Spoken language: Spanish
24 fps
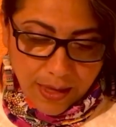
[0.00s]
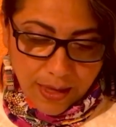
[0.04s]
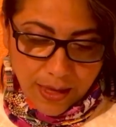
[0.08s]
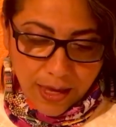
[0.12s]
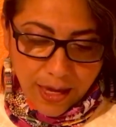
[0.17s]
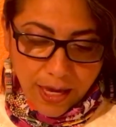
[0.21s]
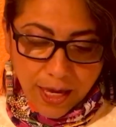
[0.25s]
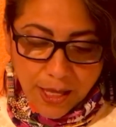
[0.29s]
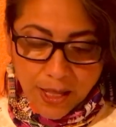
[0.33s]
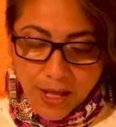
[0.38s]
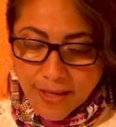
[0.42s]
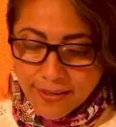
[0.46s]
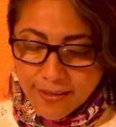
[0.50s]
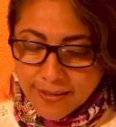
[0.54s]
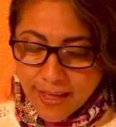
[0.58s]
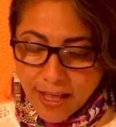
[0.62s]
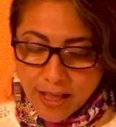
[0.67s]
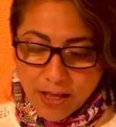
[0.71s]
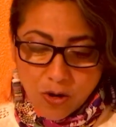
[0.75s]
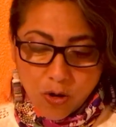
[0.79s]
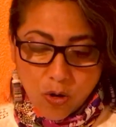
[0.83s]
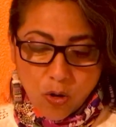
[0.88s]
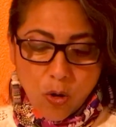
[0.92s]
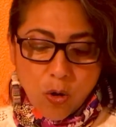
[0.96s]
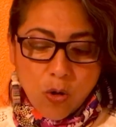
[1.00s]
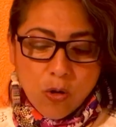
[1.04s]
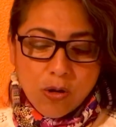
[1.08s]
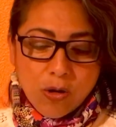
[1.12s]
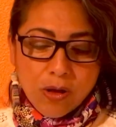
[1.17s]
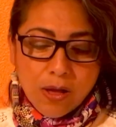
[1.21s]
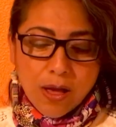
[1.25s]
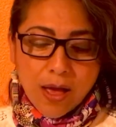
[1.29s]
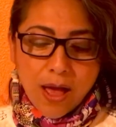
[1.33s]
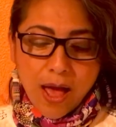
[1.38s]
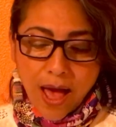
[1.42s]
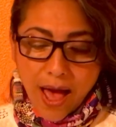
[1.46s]
Eras
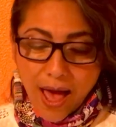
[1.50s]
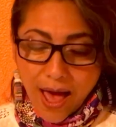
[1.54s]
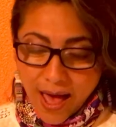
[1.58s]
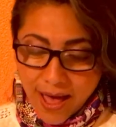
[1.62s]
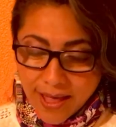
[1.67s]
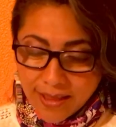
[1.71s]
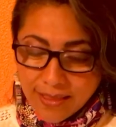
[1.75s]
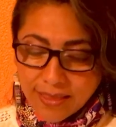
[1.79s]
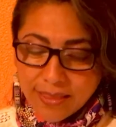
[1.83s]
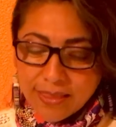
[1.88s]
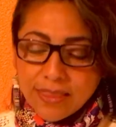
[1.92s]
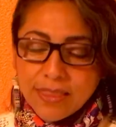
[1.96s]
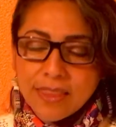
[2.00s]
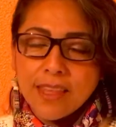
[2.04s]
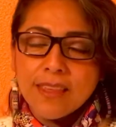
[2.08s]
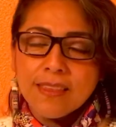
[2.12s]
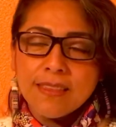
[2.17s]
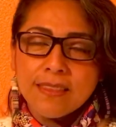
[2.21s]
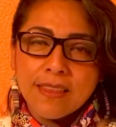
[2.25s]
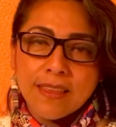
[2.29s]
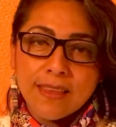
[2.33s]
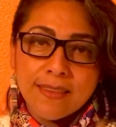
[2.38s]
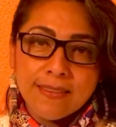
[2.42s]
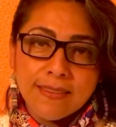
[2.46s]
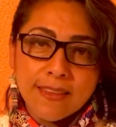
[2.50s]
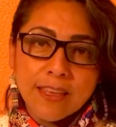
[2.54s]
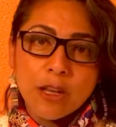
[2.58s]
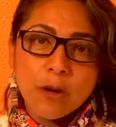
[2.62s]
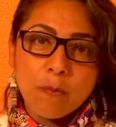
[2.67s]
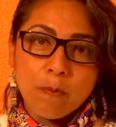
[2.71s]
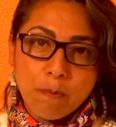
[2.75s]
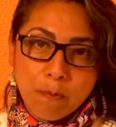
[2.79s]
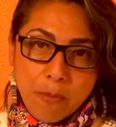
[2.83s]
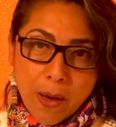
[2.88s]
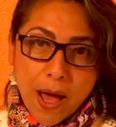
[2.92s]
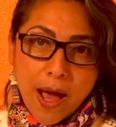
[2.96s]
halcón antes de ser
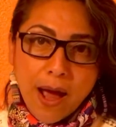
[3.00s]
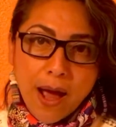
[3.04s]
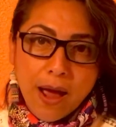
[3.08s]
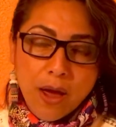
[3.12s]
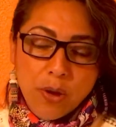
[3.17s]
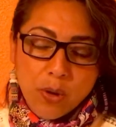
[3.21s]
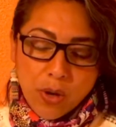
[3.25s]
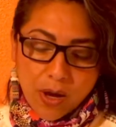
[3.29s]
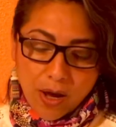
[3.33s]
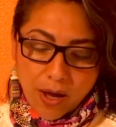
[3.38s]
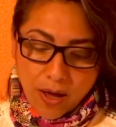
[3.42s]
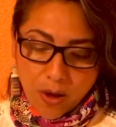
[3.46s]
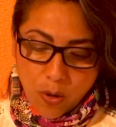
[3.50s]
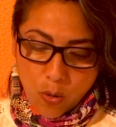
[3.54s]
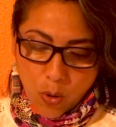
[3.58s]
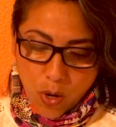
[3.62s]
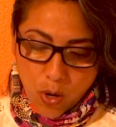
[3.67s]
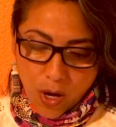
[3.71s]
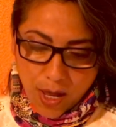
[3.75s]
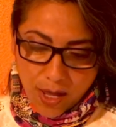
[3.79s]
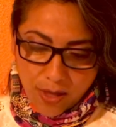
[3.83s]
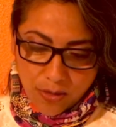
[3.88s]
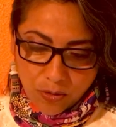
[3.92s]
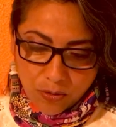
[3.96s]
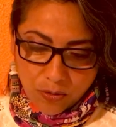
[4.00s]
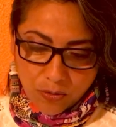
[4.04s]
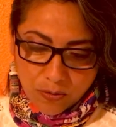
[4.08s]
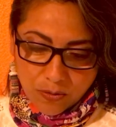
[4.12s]
pájaro enjaulado.